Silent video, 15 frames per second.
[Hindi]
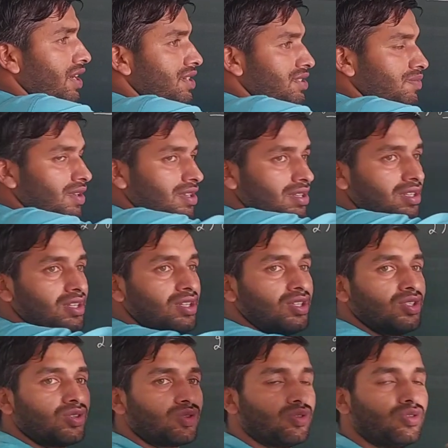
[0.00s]
हैंड स्पैन
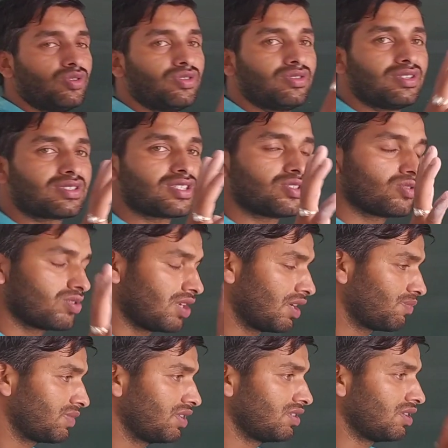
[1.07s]
तो इससे जो
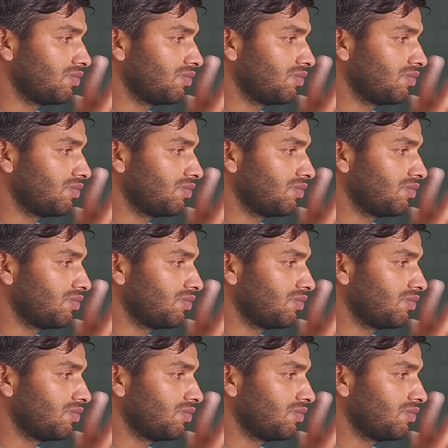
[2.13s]
नापते हैं